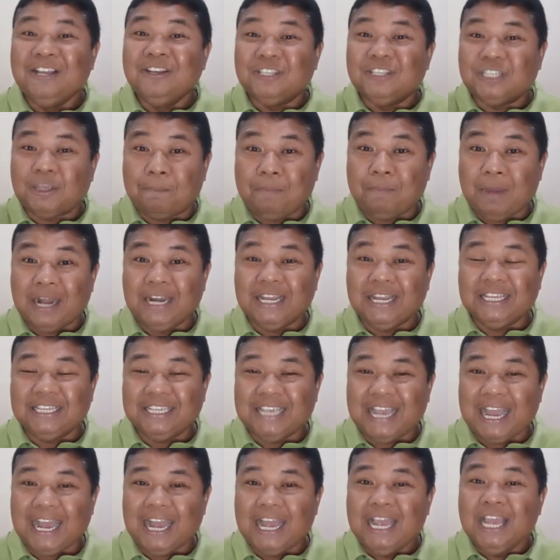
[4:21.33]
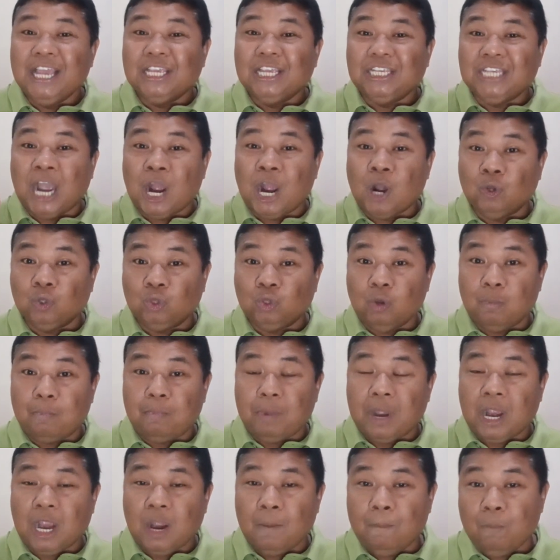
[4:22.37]
Sebaliknya, yang untuk
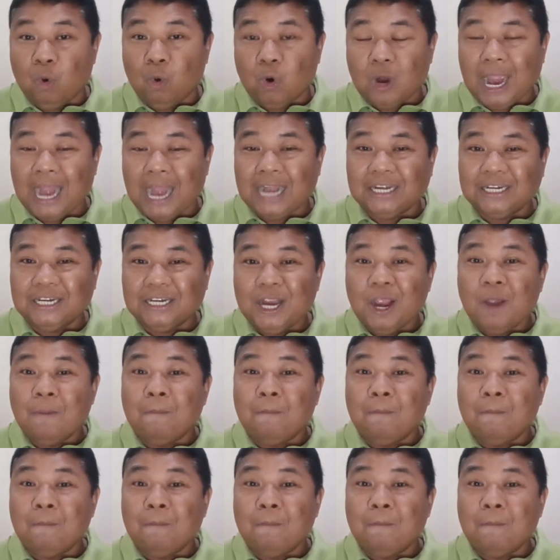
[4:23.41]
penggemukan